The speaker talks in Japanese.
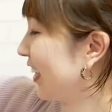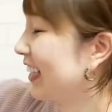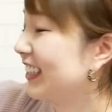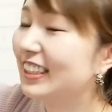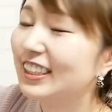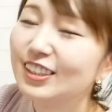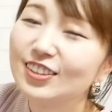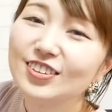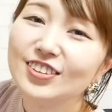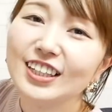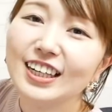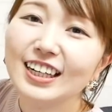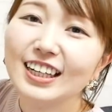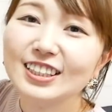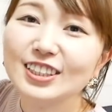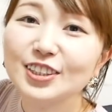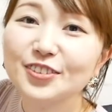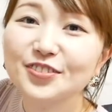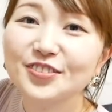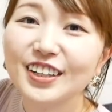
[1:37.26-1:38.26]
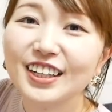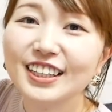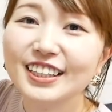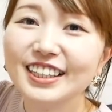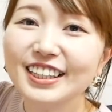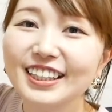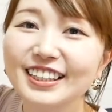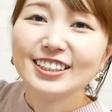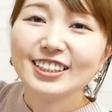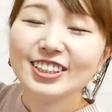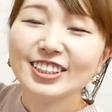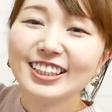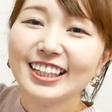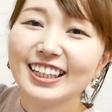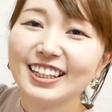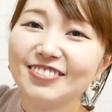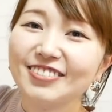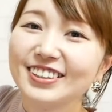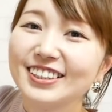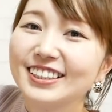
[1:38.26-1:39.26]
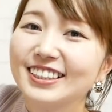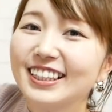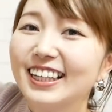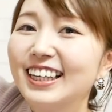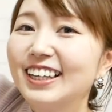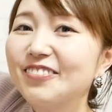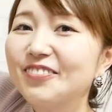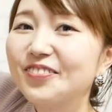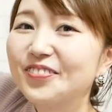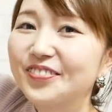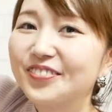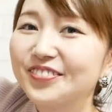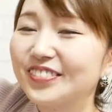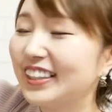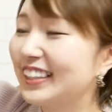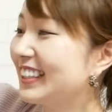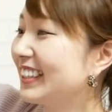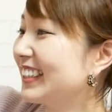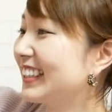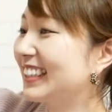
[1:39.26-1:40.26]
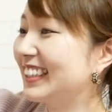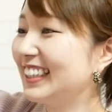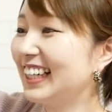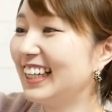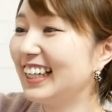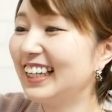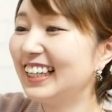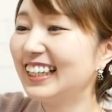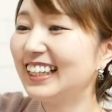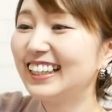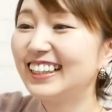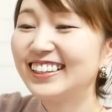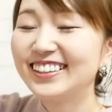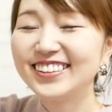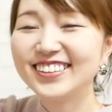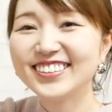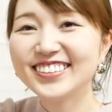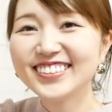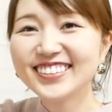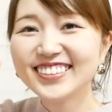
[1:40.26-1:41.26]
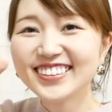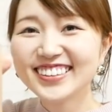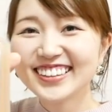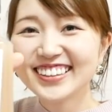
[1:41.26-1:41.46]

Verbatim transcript: 端っこから順番に取っていきますねまずじゃんおおは